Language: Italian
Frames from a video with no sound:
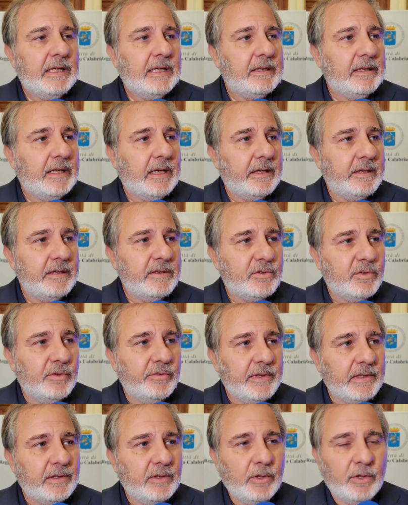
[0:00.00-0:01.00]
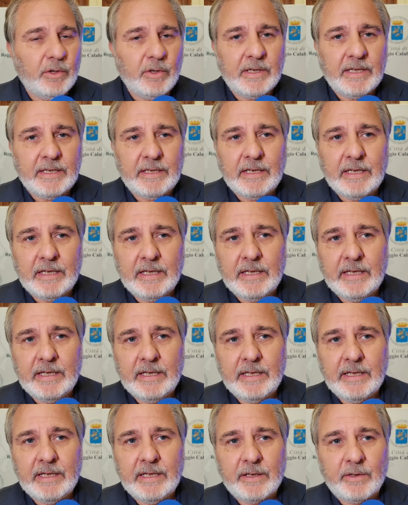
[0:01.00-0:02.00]
da Christopher Nolan
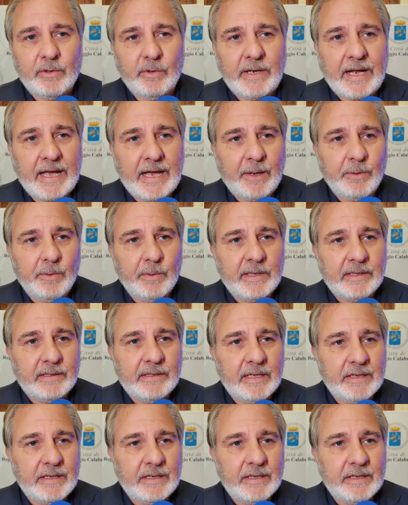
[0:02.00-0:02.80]
a Ron Howard,